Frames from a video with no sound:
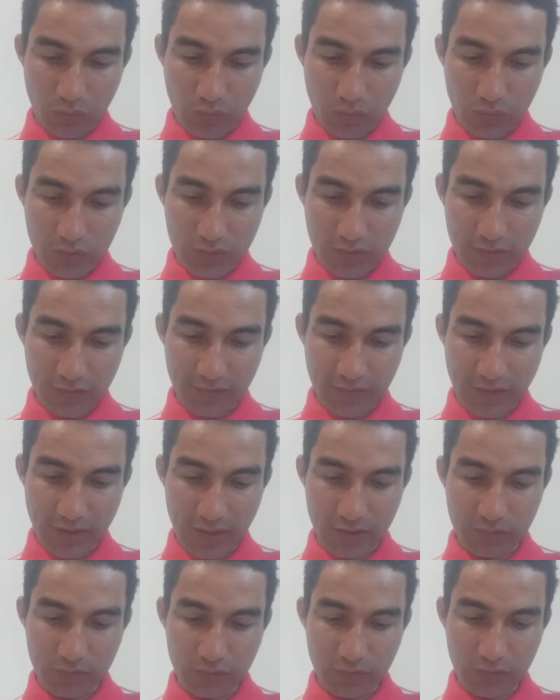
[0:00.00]
contra
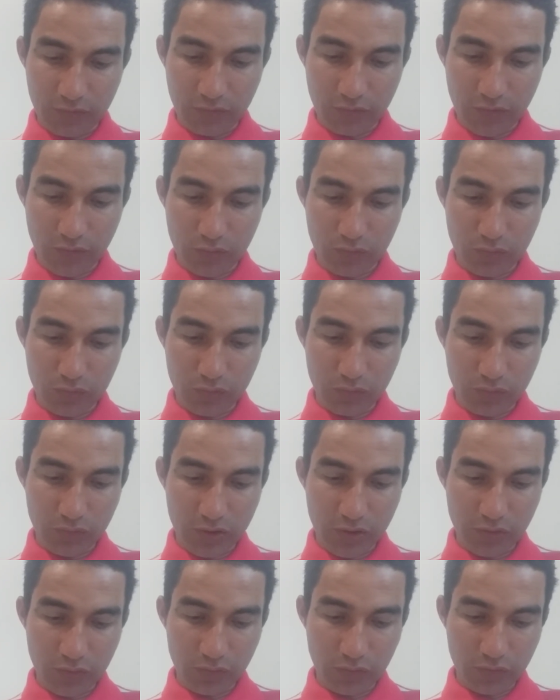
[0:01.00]
Estados, segundo
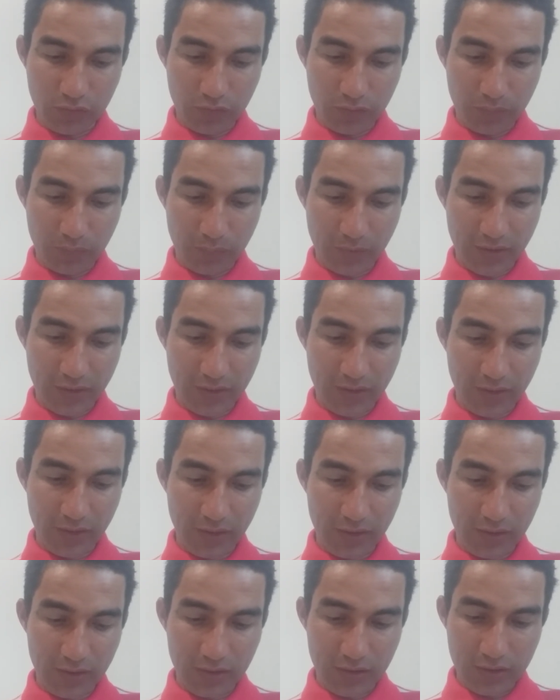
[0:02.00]
Deus, para
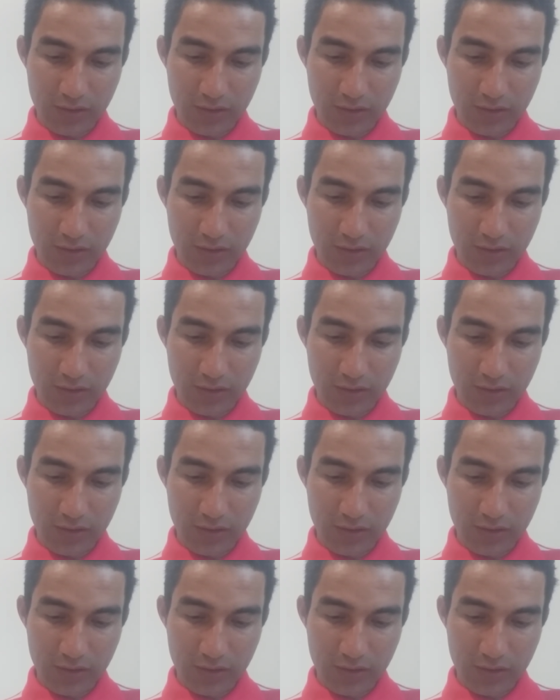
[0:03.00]
que,